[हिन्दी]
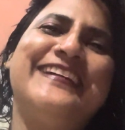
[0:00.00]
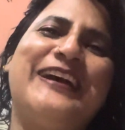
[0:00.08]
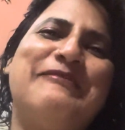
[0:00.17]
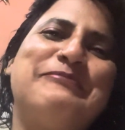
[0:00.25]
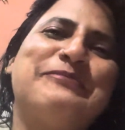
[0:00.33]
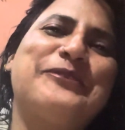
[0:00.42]

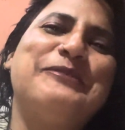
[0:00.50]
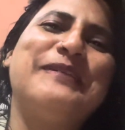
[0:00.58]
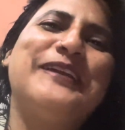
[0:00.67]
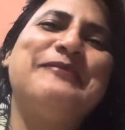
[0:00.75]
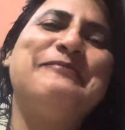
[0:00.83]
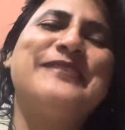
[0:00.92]
आपको
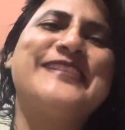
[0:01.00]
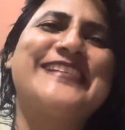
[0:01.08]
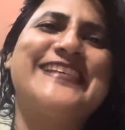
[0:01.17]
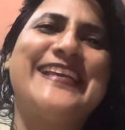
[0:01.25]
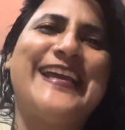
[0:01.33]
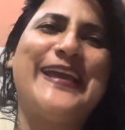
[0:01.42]
मैंने मिस
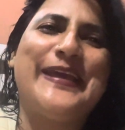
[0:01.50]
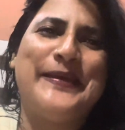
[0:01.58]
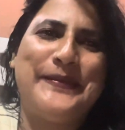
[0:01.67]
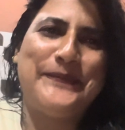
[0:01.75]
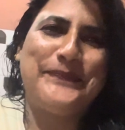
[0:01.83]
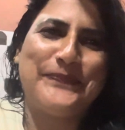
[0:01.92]
किया है
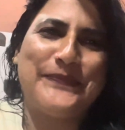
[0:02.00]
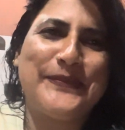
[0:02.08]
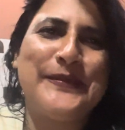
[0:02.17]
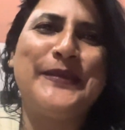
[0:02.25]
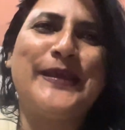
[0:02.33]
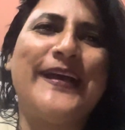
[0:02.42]

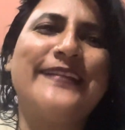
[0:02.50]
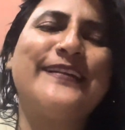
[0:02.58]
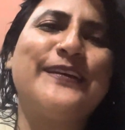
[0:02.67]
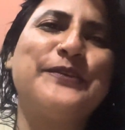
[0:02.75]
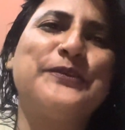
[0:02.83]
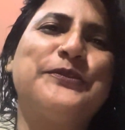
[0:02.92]
याद
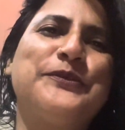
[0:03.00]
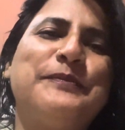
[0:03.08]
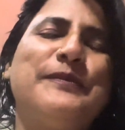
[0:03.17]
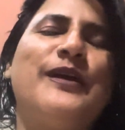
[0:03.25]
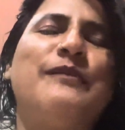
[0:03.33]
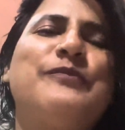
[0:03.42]
कर रही थी
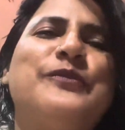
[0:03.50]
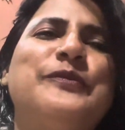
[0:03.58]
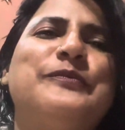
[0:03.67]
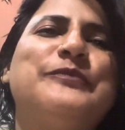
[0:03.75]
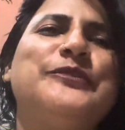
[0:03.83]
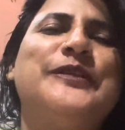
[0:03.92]
मैं आपको
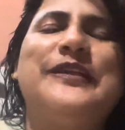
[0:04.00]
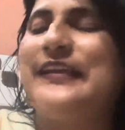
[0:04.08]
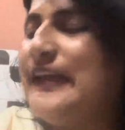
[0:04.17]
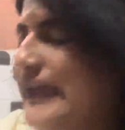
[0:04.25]
मुझे ले